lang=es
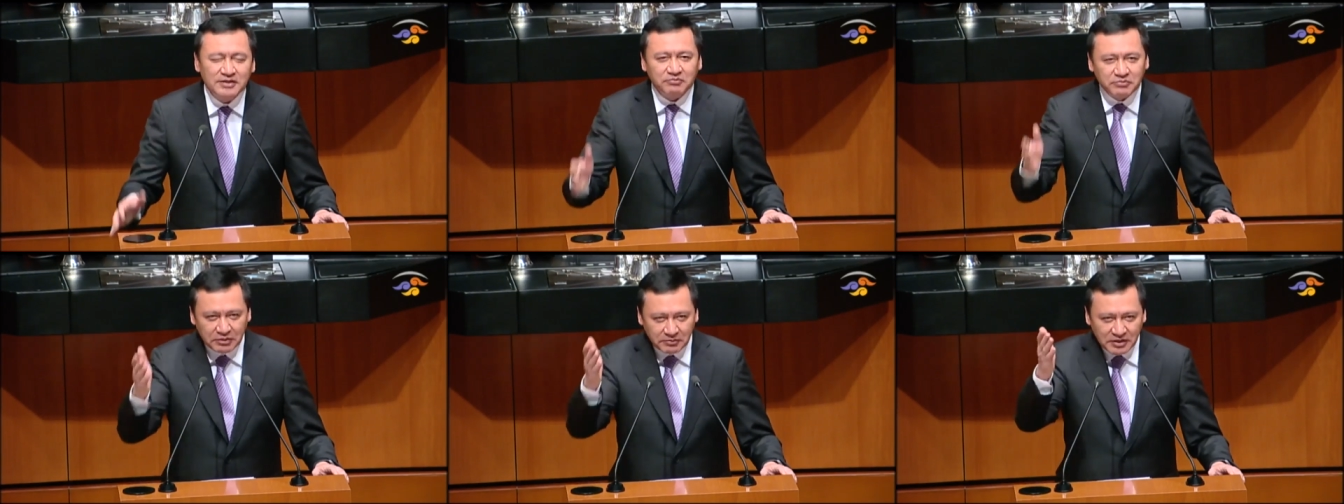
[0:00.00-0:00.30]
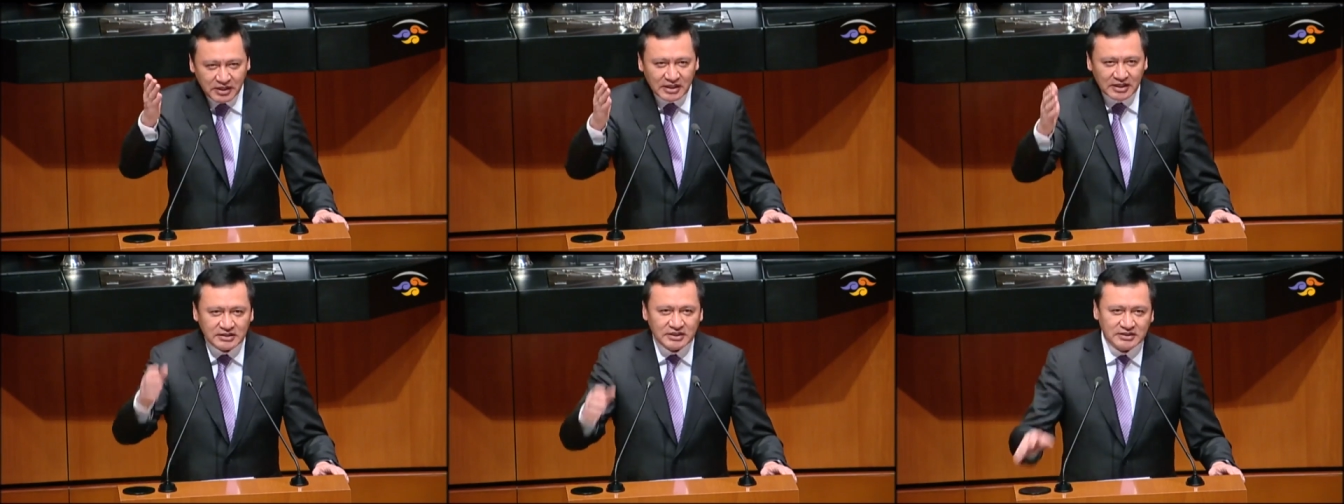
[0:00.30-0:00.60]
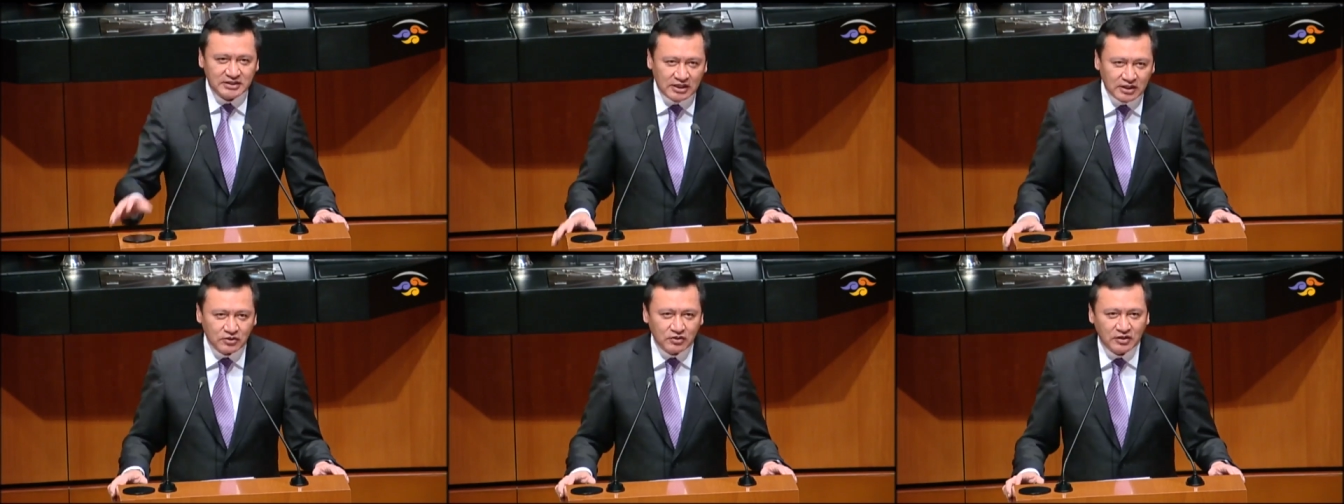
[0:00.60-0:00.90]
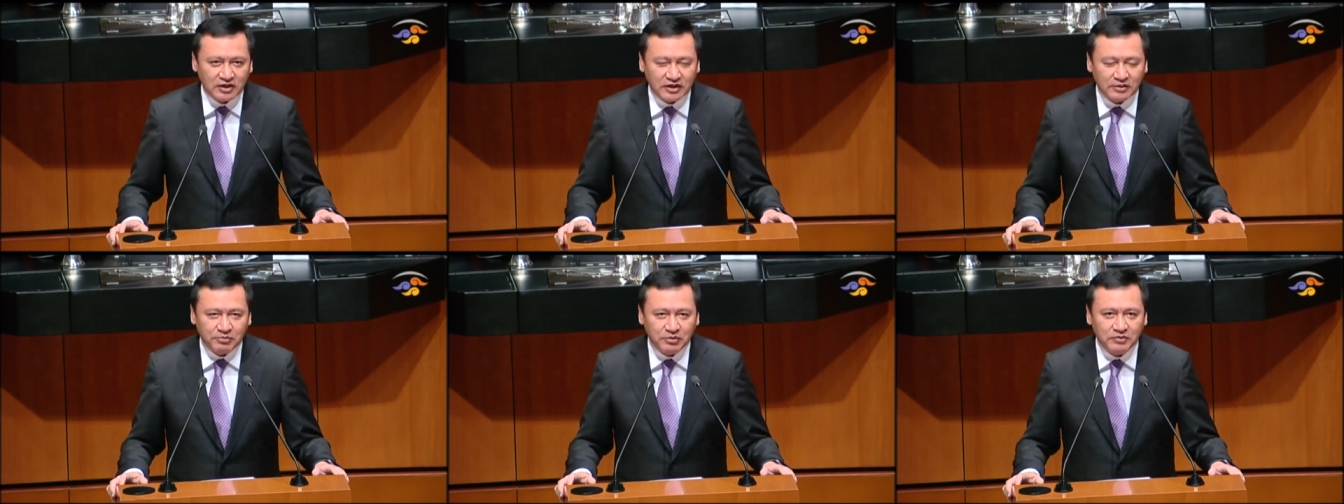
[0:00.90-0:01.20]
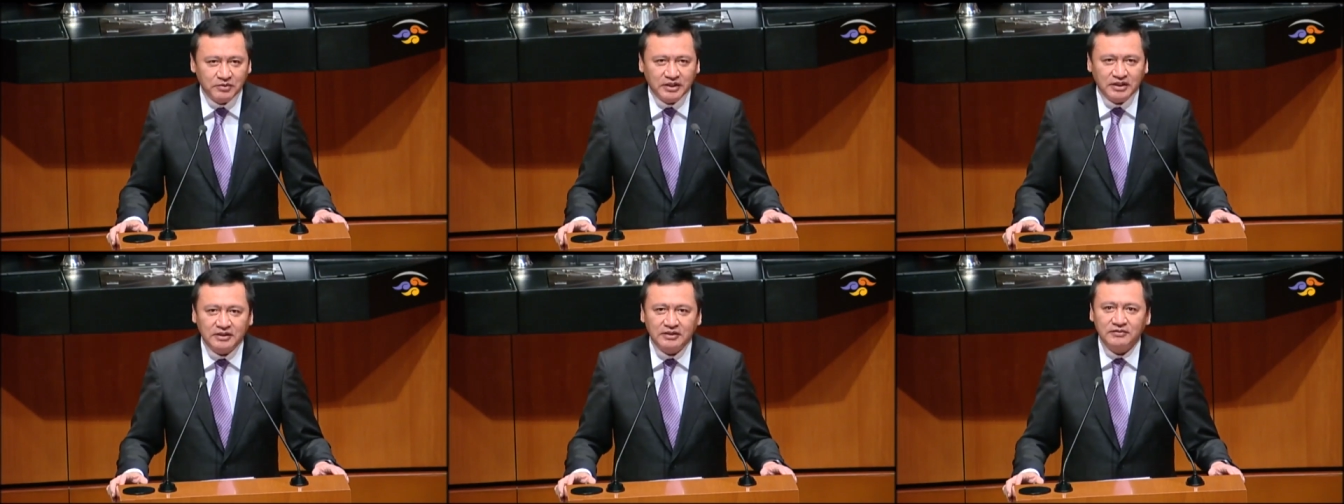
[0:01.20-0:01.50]
Bienvenidas al Senado de la
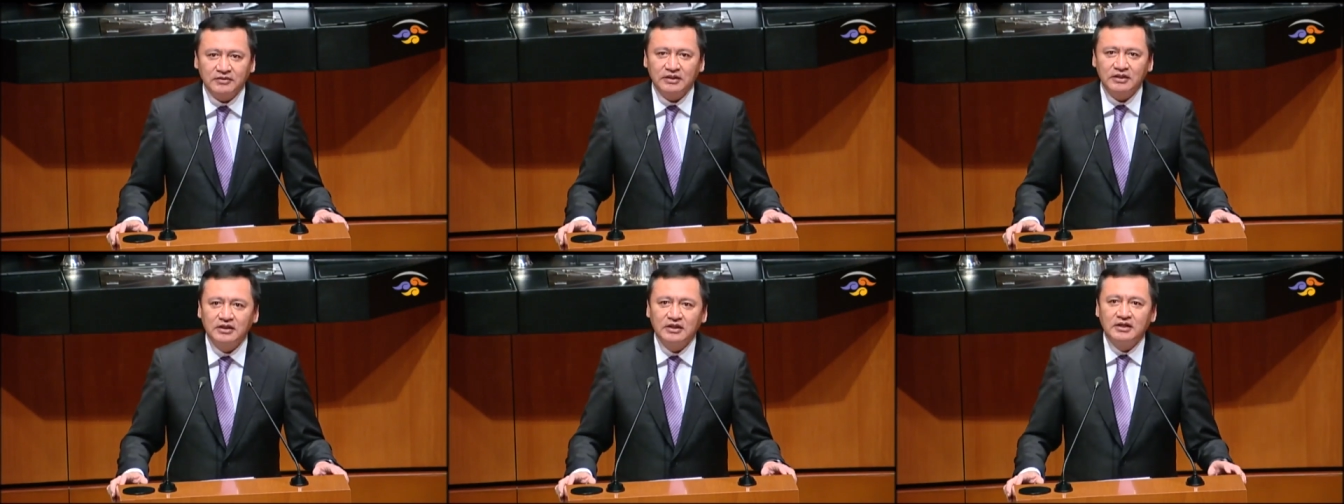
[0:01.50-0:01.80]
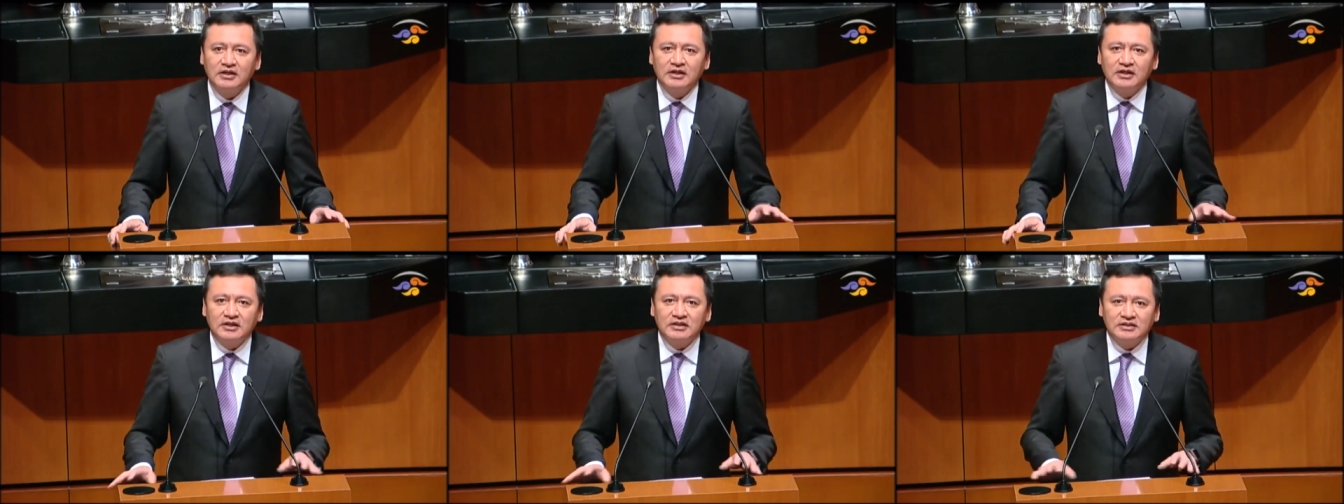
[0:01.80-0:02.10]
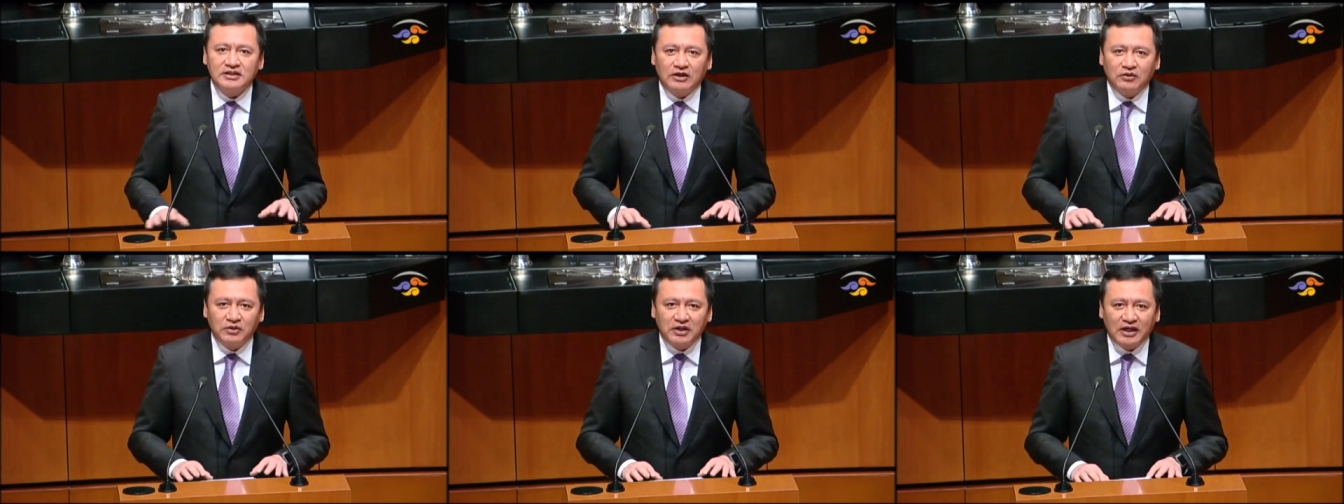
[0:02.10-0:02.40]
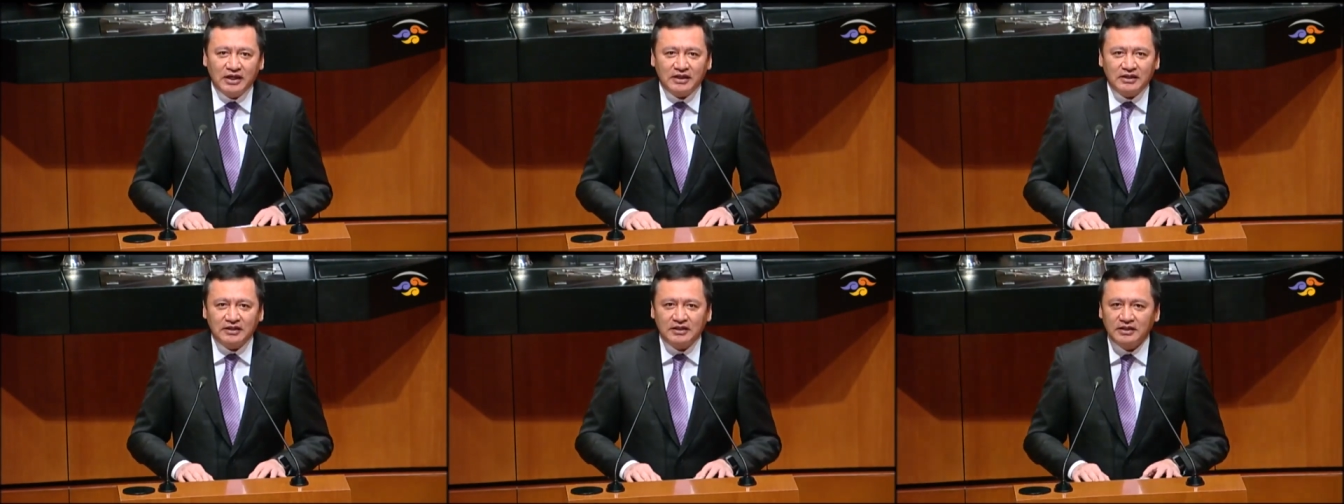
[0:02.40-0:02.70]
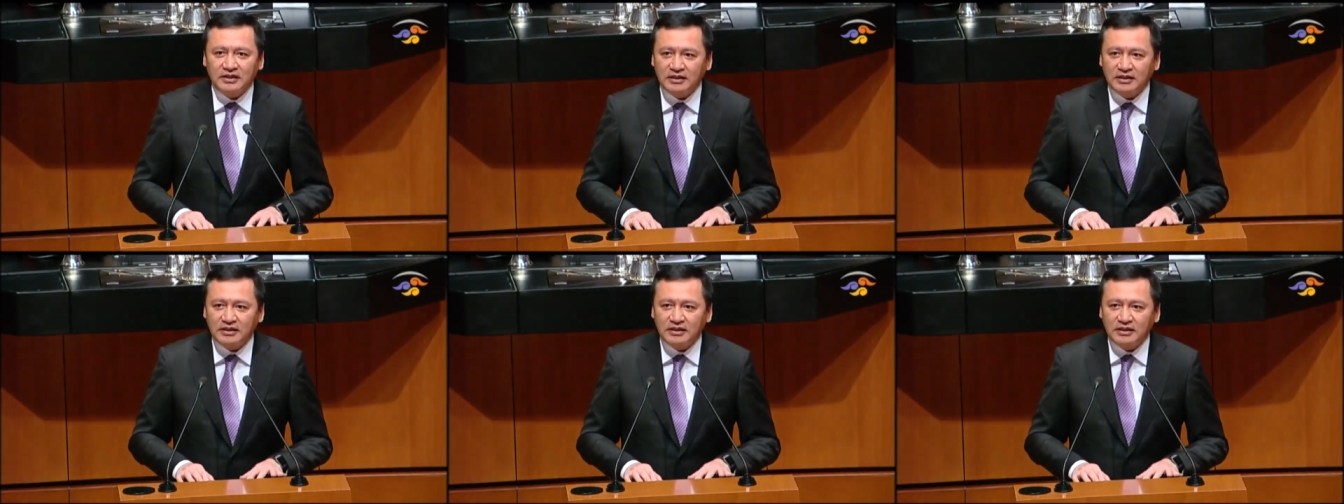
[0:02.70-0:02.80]
República. Saludar